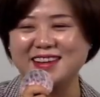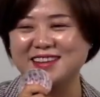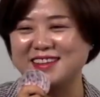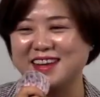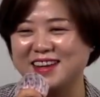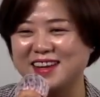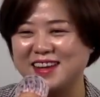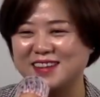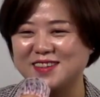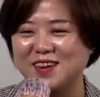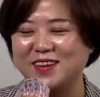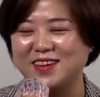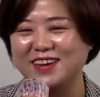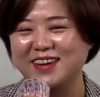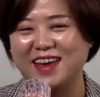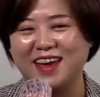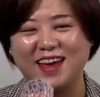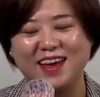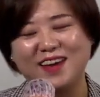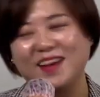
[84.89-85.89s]
이 자리에
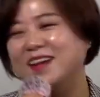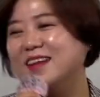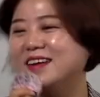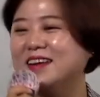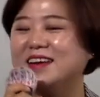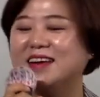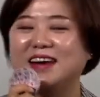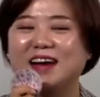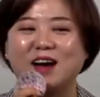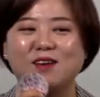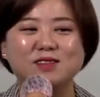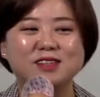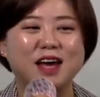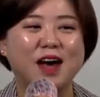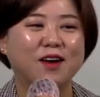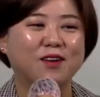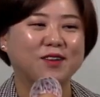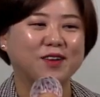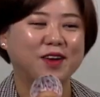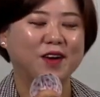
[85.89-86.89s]
서는 게 네,
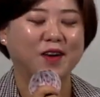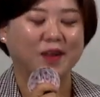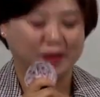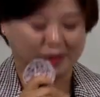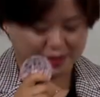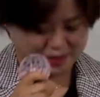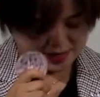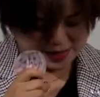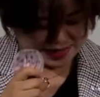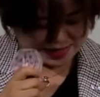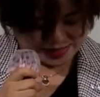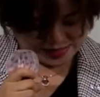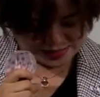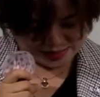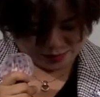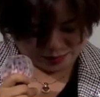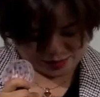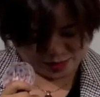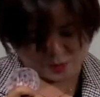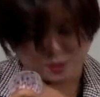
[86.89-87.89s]
감사하고요.
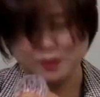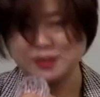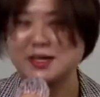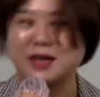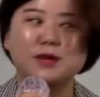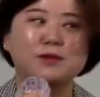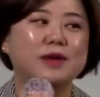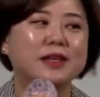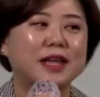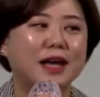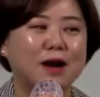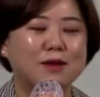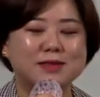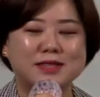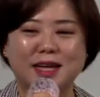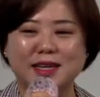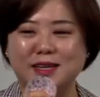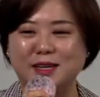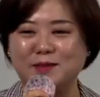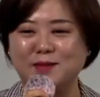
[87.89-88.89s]
네, 우리 국장님한테
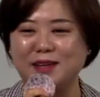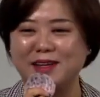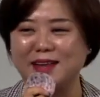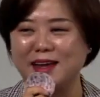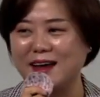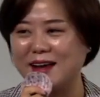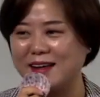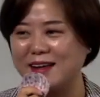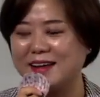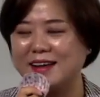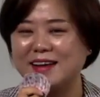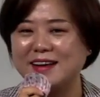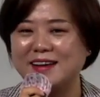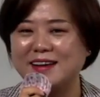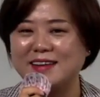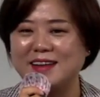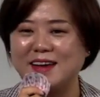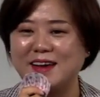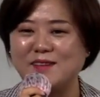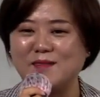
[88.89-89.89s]
감사드립니다.
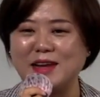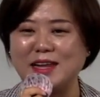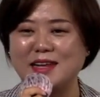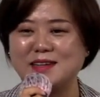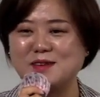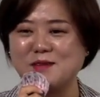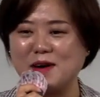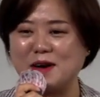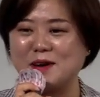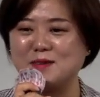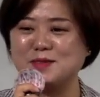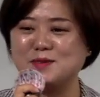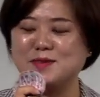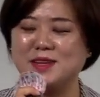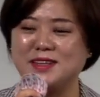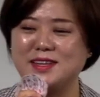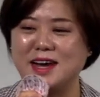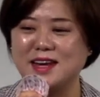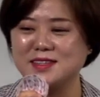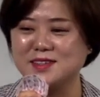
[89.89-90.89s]
네, 만나서
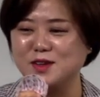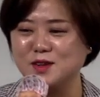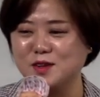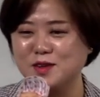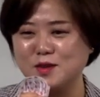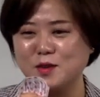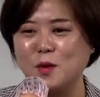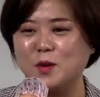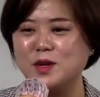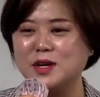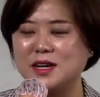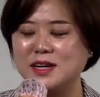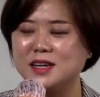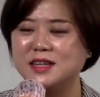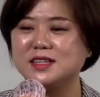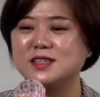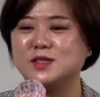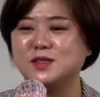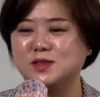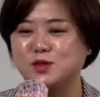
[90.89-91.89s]
반갑습니다. 저는
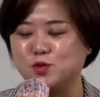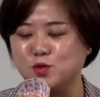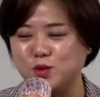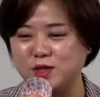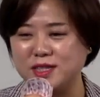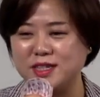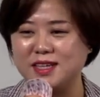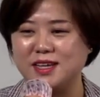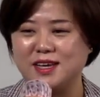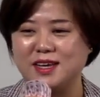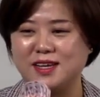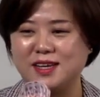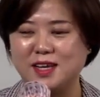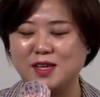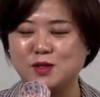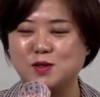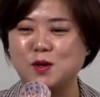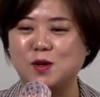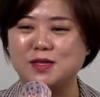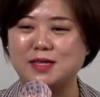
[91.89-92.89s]
오늘 2시
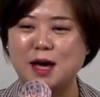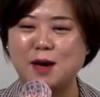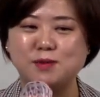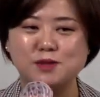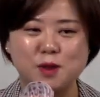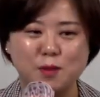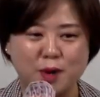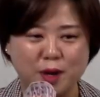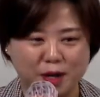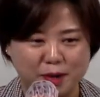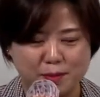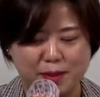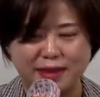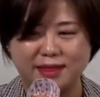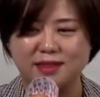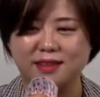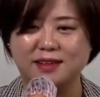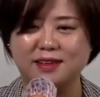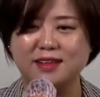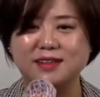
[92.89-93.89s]
기초 사업 설명을
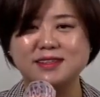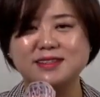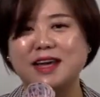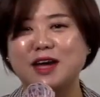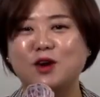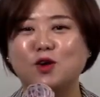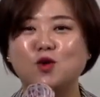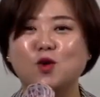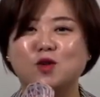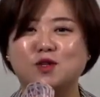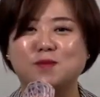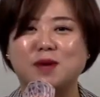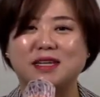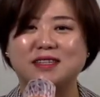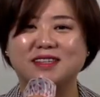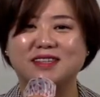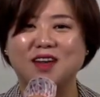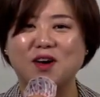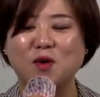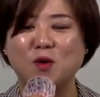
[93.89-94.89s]
맡은 사련 로드
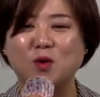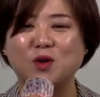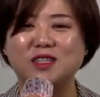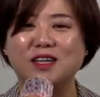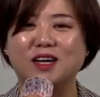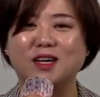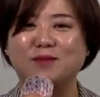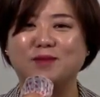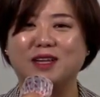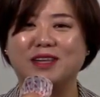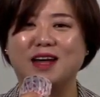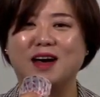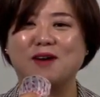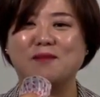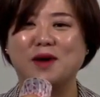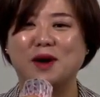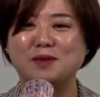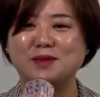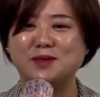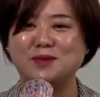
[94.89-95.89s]
마스터
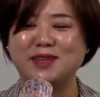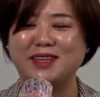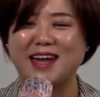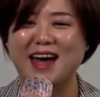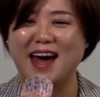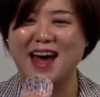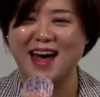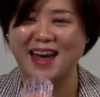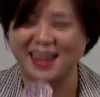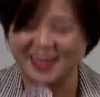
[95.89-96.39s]
고지연입니다. 반갑습니다.